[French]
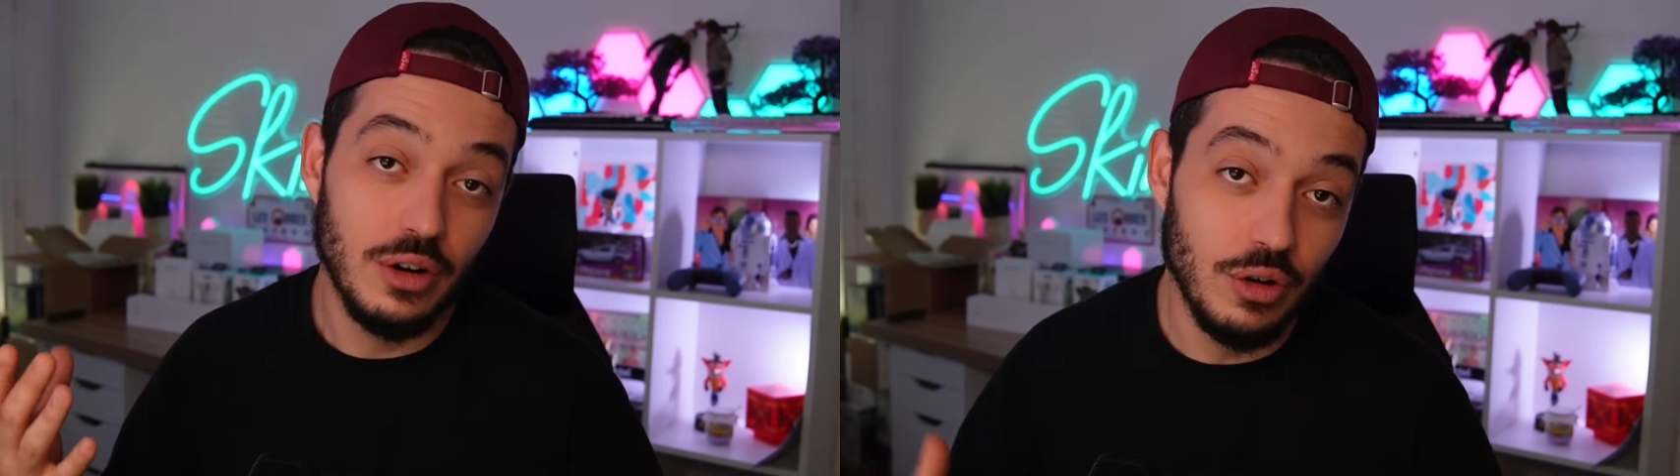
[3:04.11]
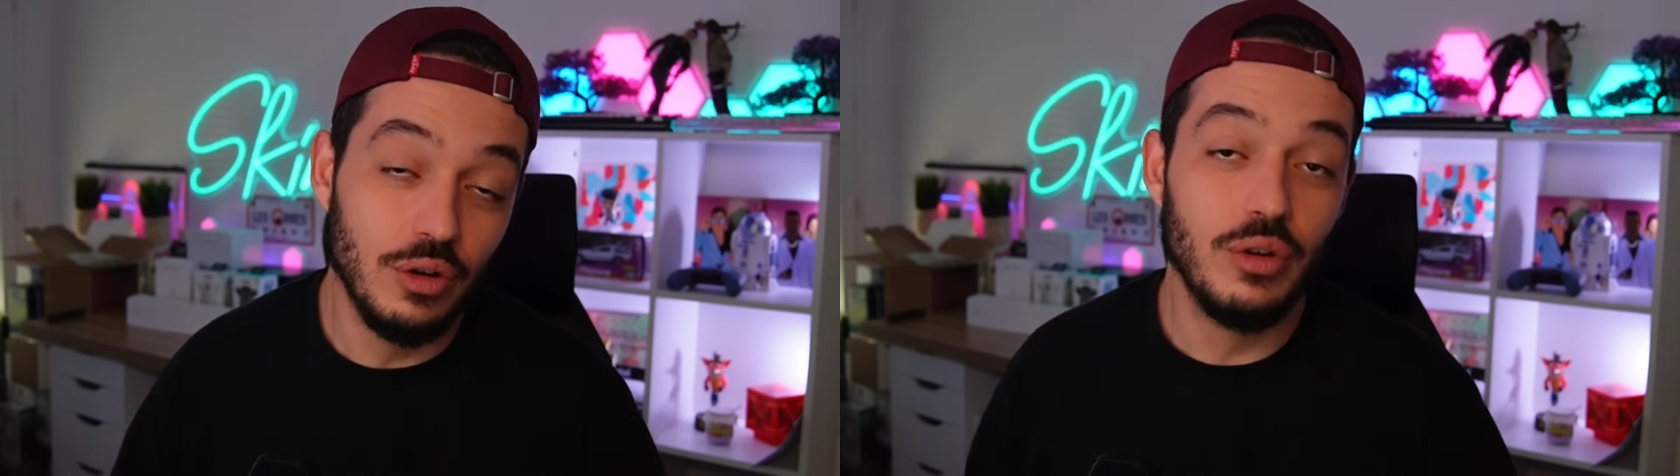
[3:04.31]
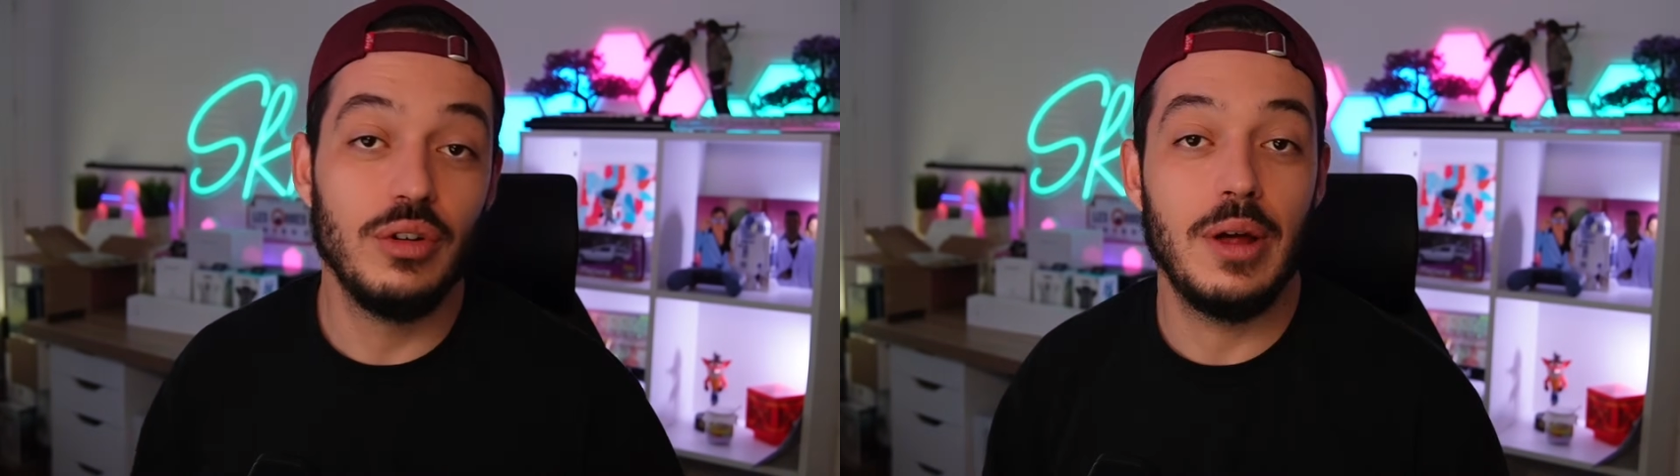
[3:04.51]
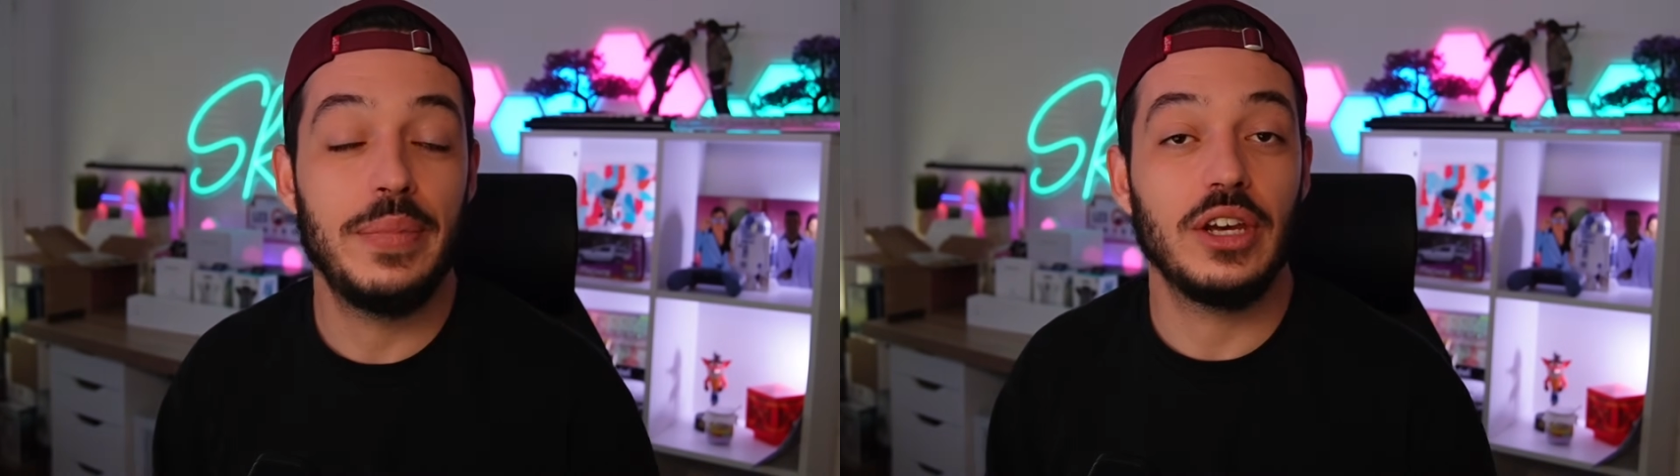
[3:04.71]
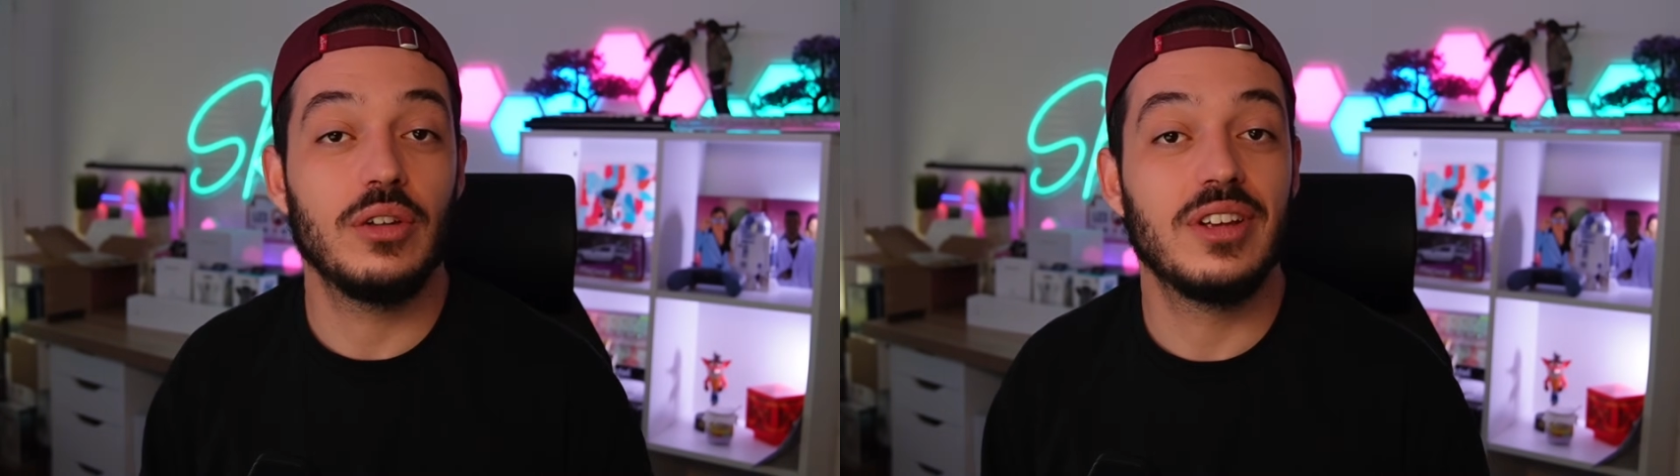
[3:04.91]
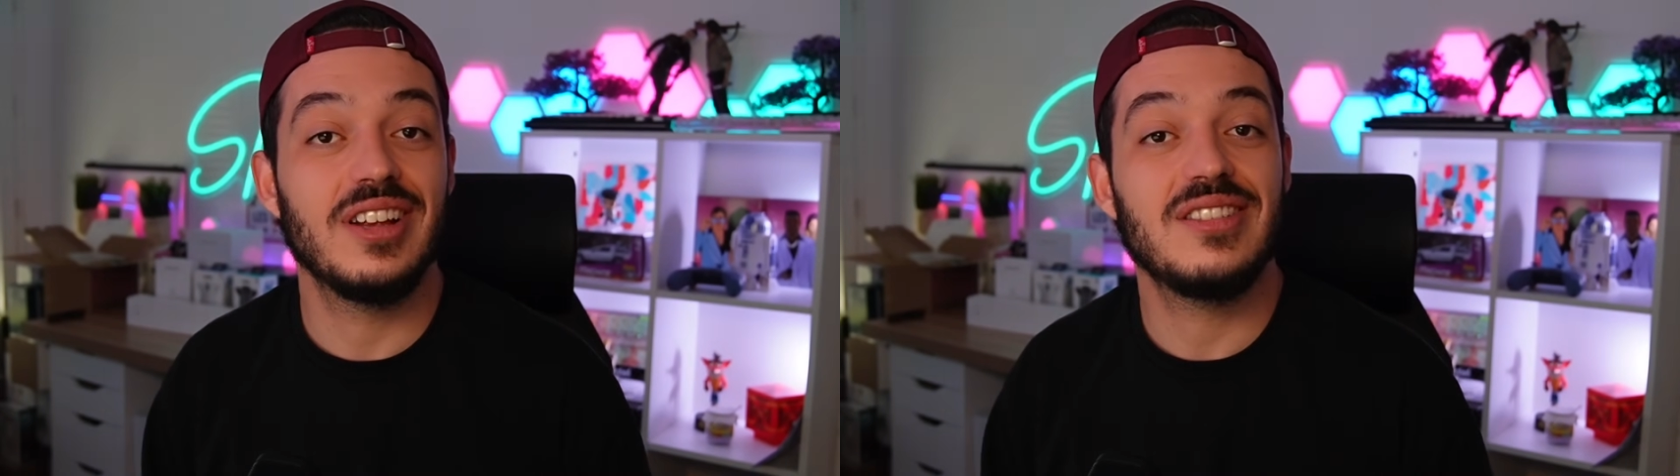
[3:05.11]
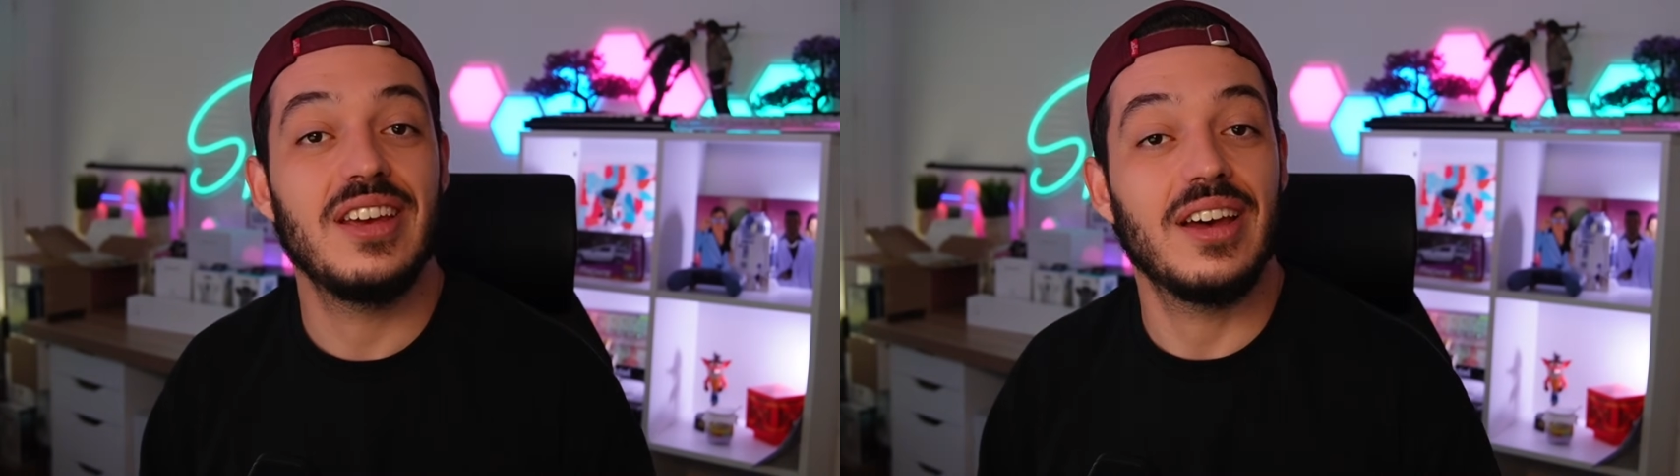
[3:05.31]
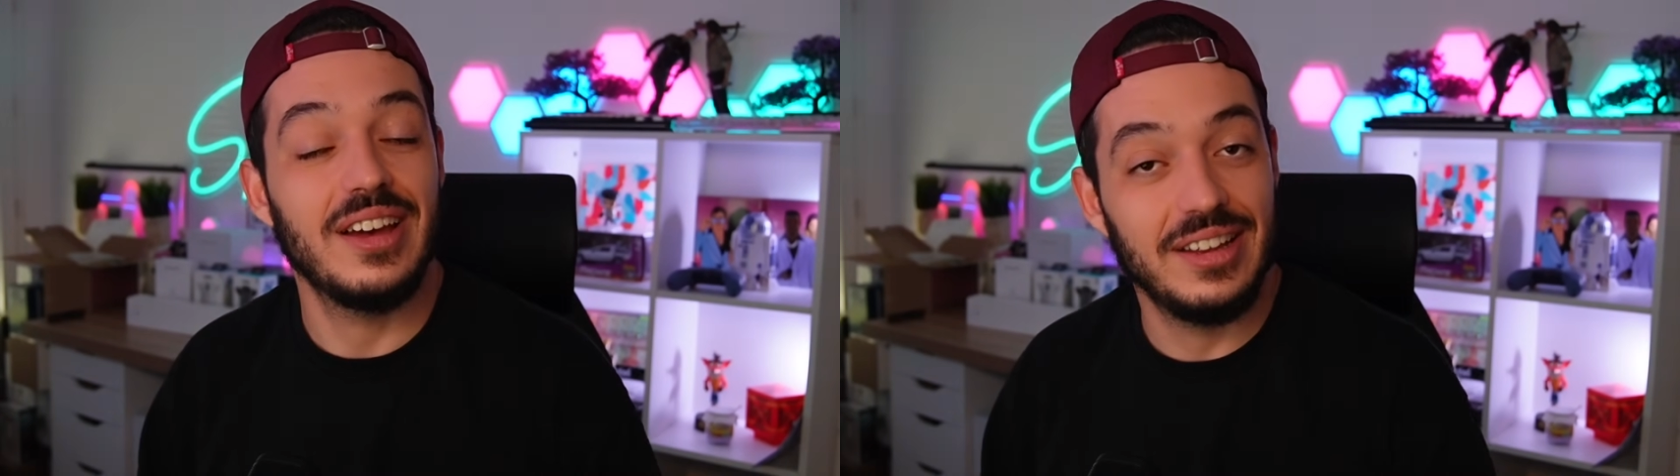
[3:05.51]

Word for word: la période glaciaire,